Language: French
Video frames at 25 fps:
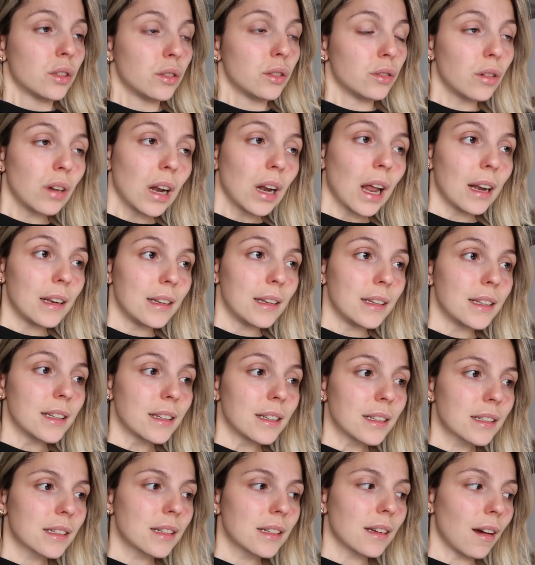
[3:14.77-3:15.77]
de la
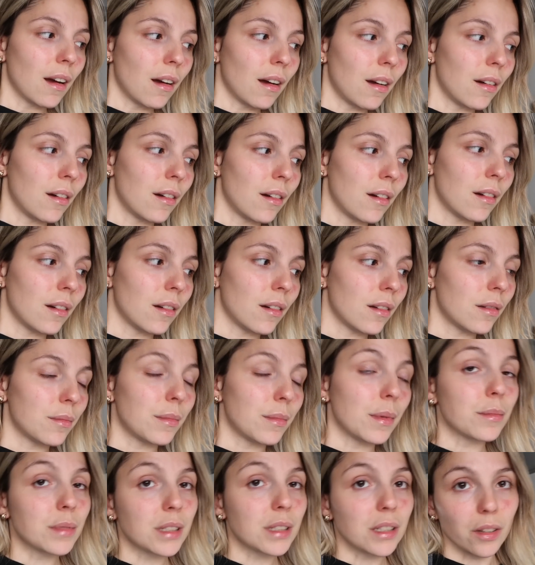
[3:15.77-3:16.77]
liste, euh,
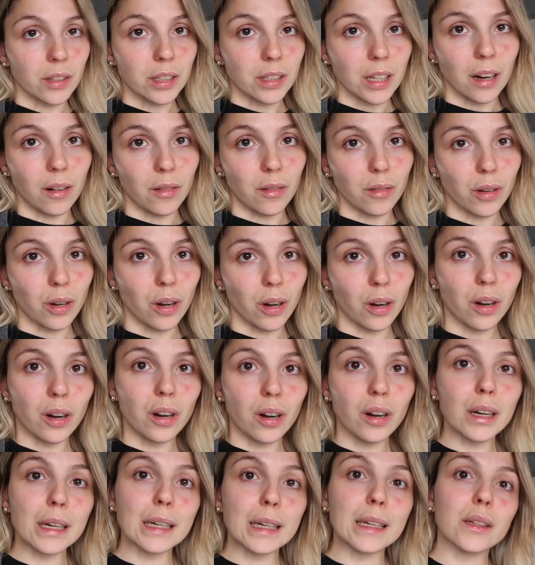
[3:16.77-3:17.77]
même s'il y en a
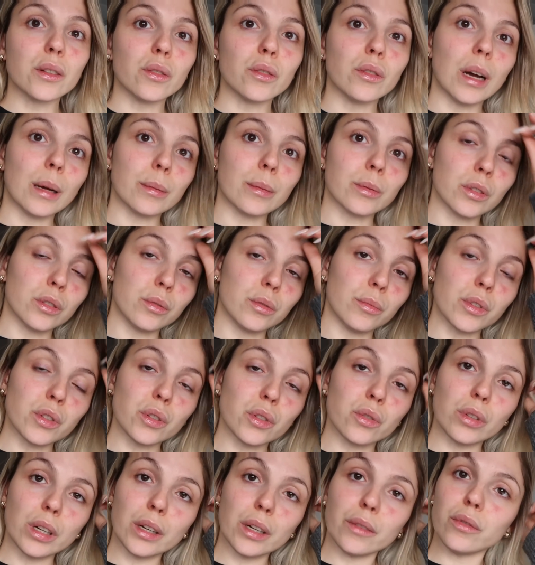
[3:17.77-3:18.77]
encore, et que absolument
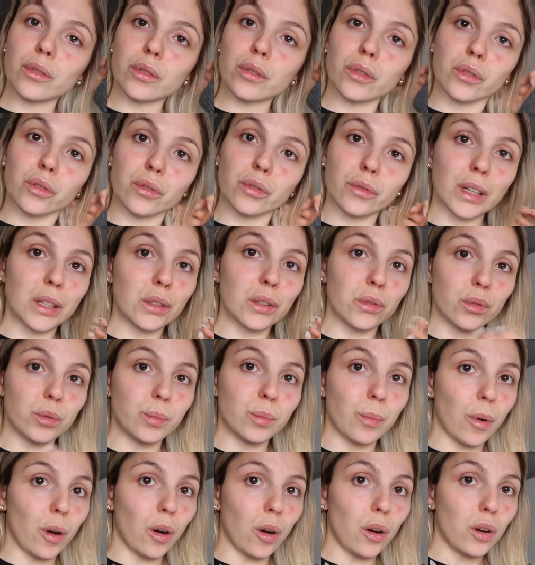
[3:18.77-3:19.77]
ce soir il faut que je fasse du
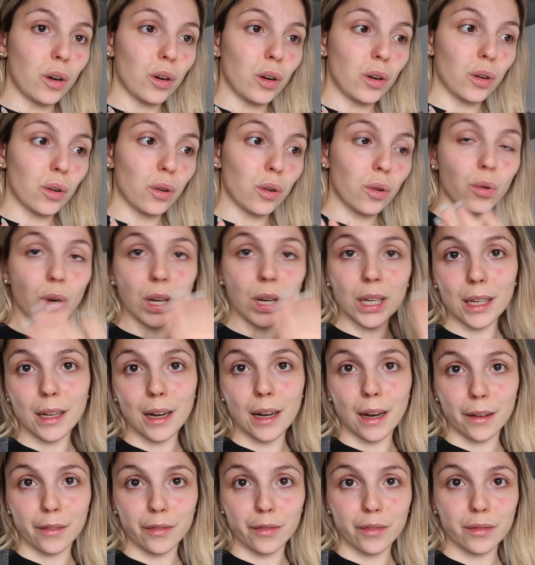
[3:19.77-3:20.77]
sport quoi qu'il
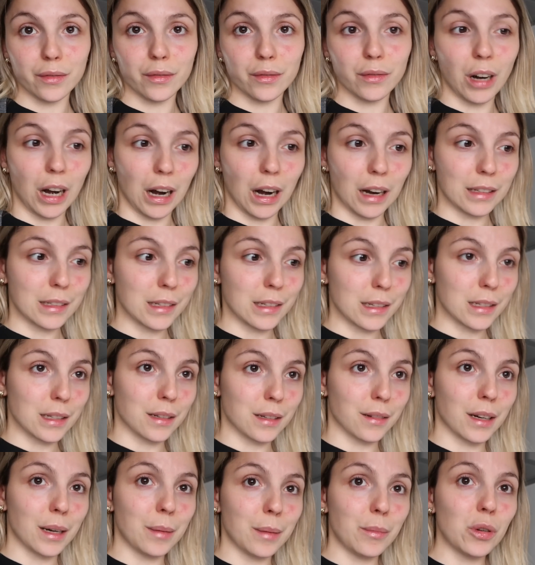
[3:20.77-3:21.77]
arrive. Voilà, ça
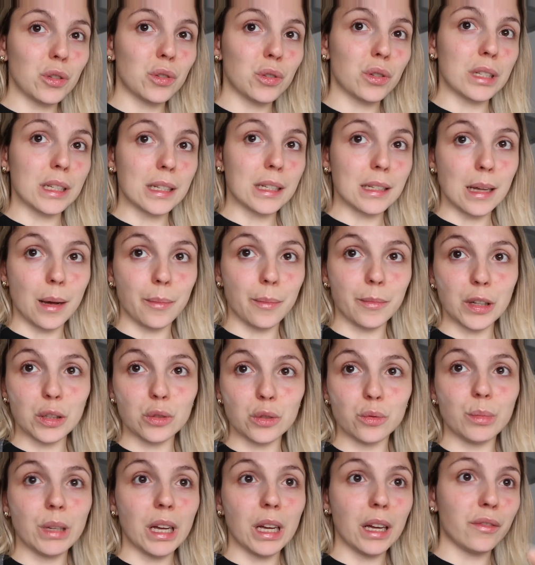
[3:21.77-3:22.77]
c'est vraiment, je sais que ça va me faire
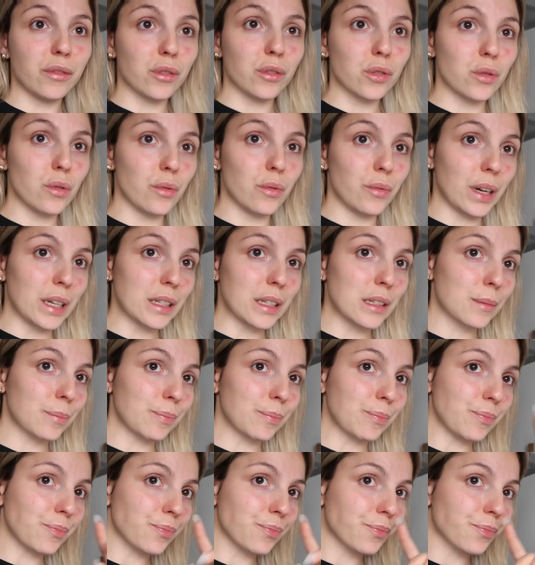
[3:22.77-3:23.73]
du bien, il faut que je le fasse.